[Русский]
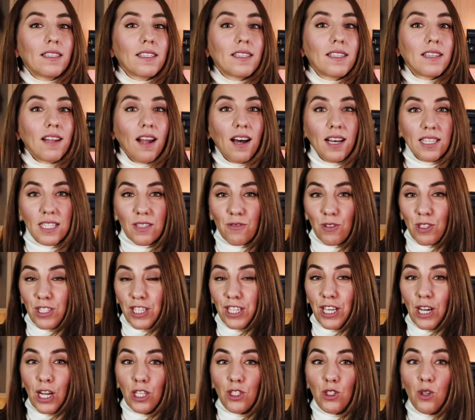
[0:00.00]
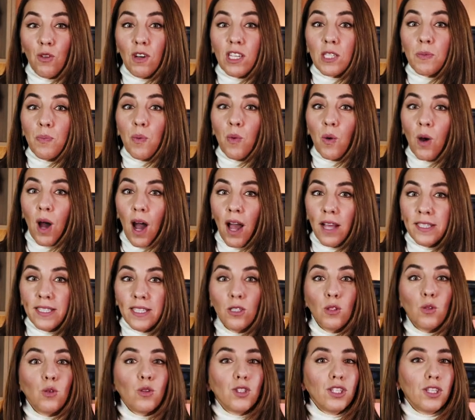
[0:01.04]
Здравствуйте! Не хочу вас пугать,
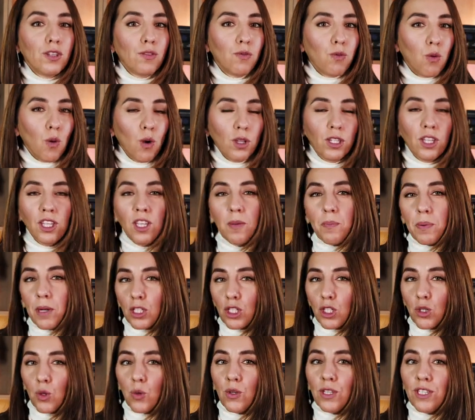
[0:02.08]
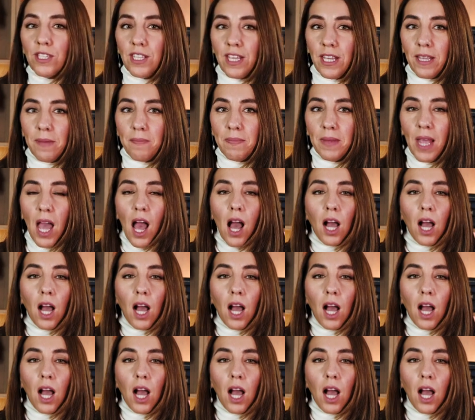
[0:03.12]
но сегодня непростой день,